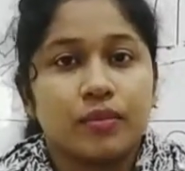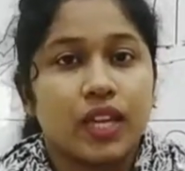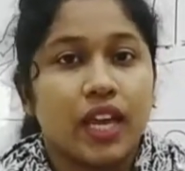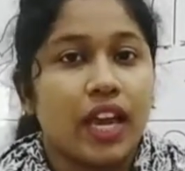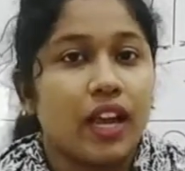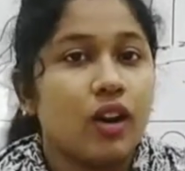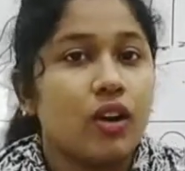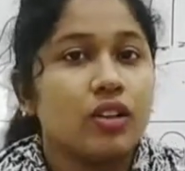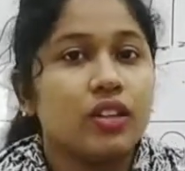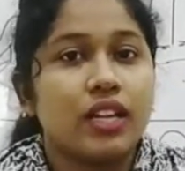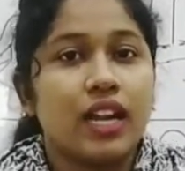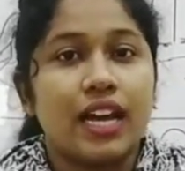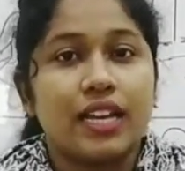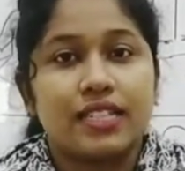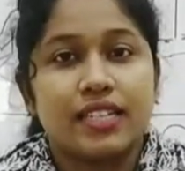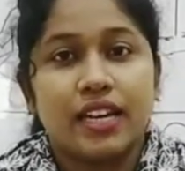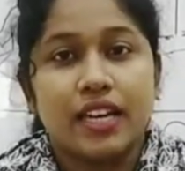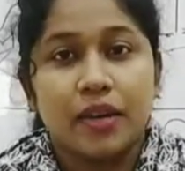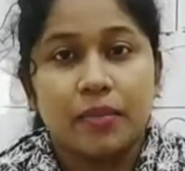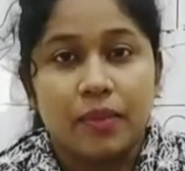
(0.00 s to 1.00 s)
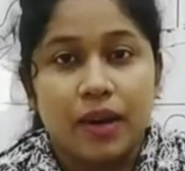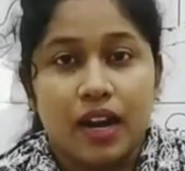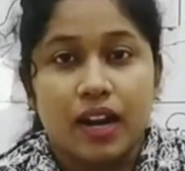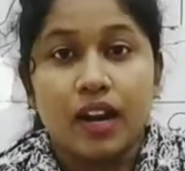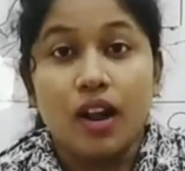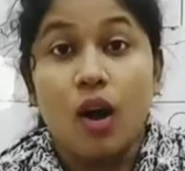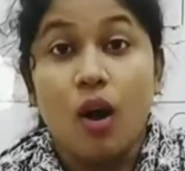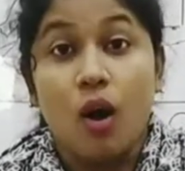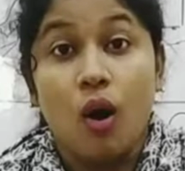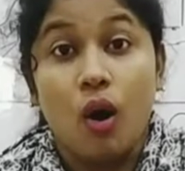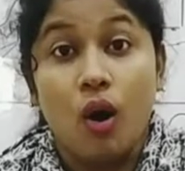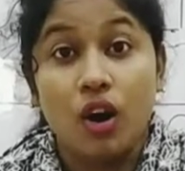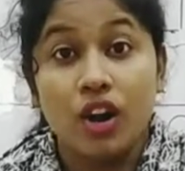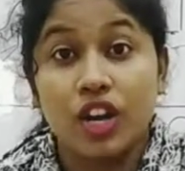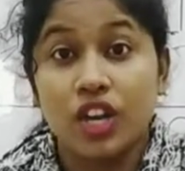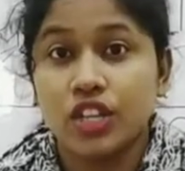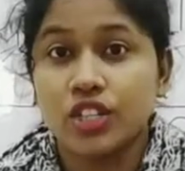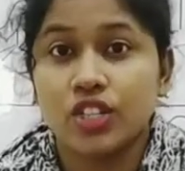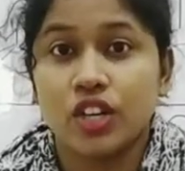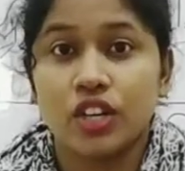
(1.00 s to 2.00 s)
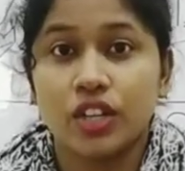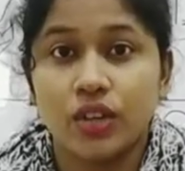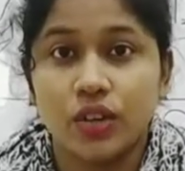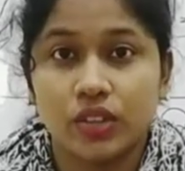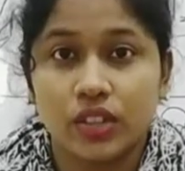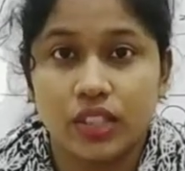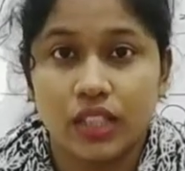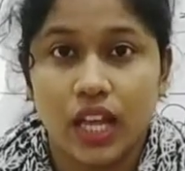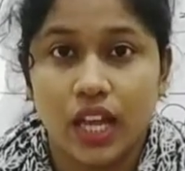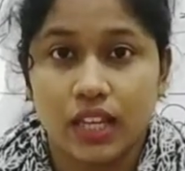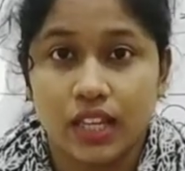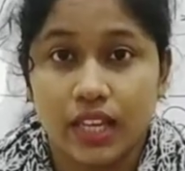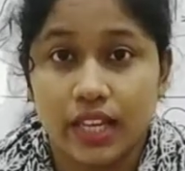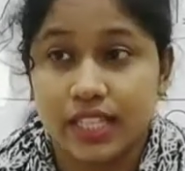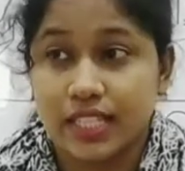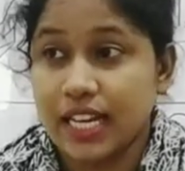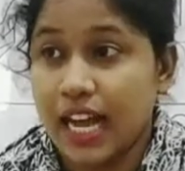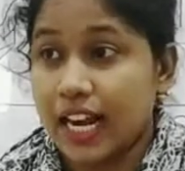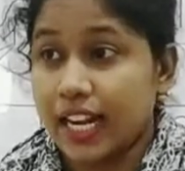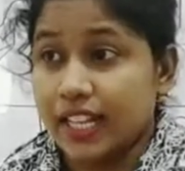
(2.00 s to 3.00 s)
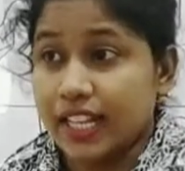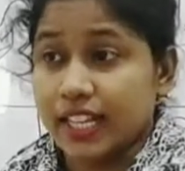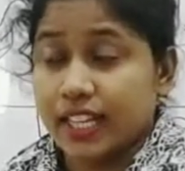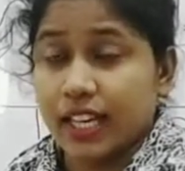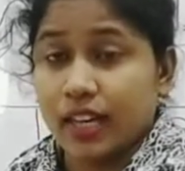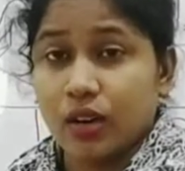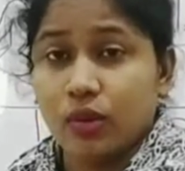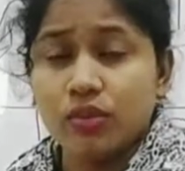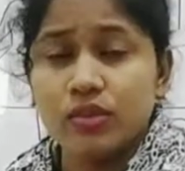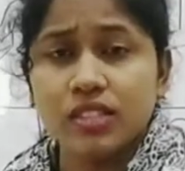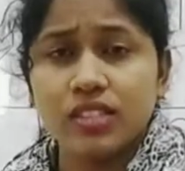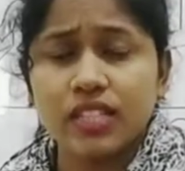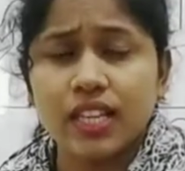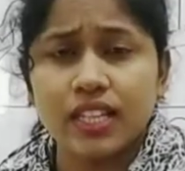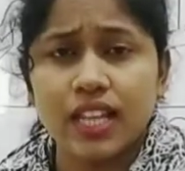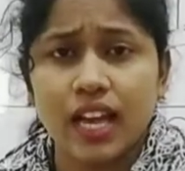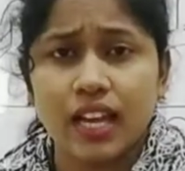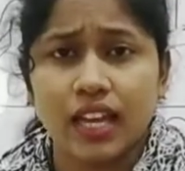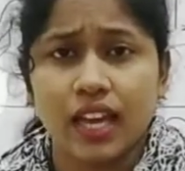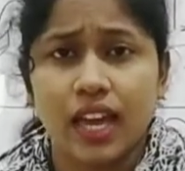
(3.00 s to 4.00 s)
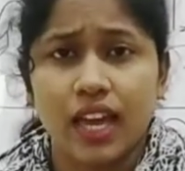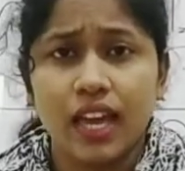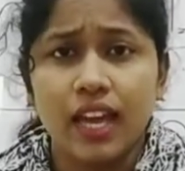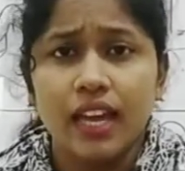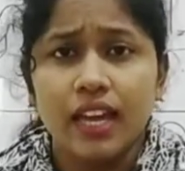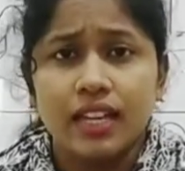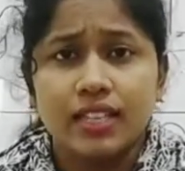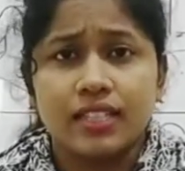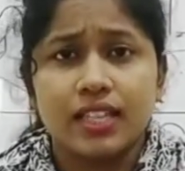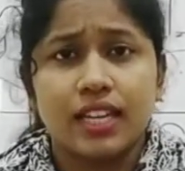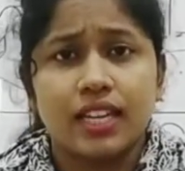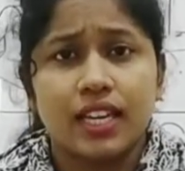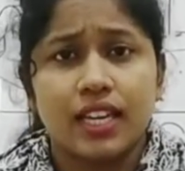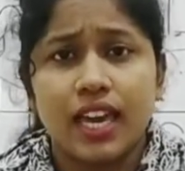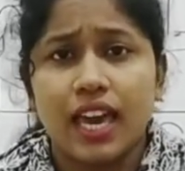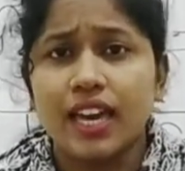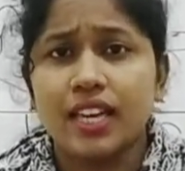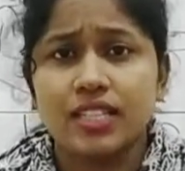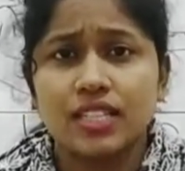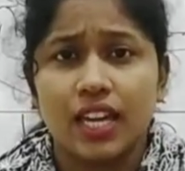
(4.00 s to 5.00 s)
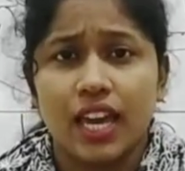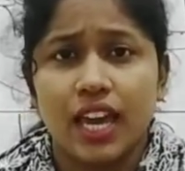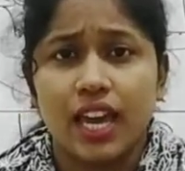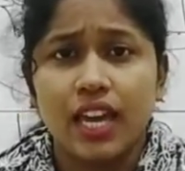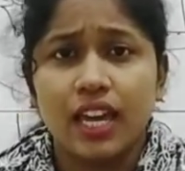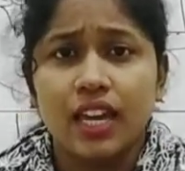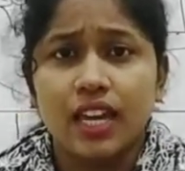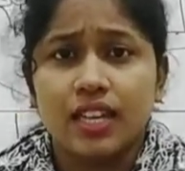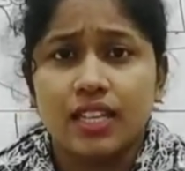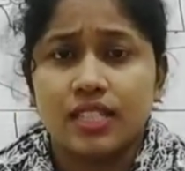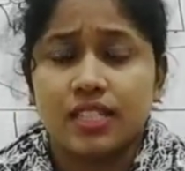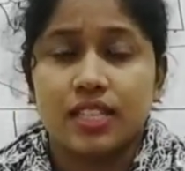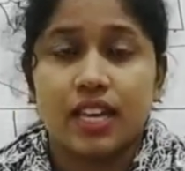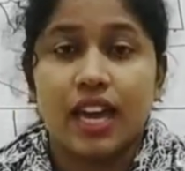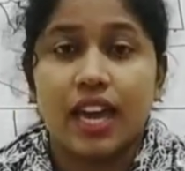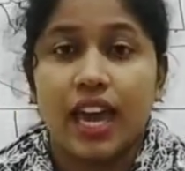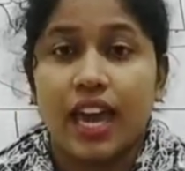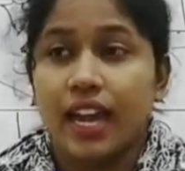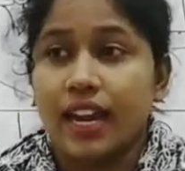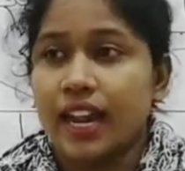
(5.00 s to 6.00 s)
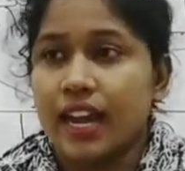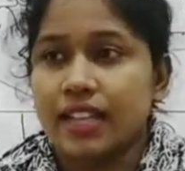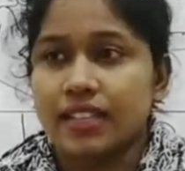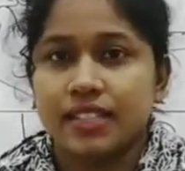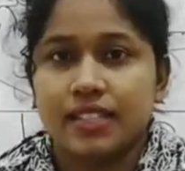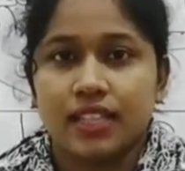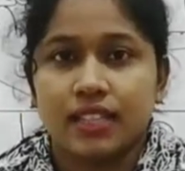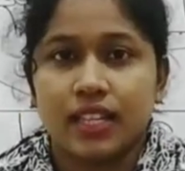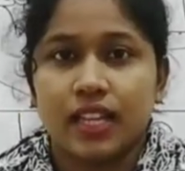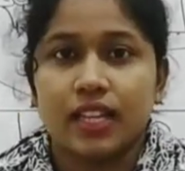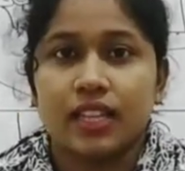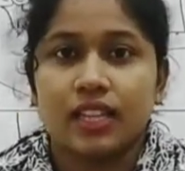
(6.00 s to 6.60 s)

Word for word: হেরদ রাজা এবার অন্বেষণ করতে থাকে চারিদিকে খুঁজতে থাকে যে কে সে যে এই রাজ্যেতে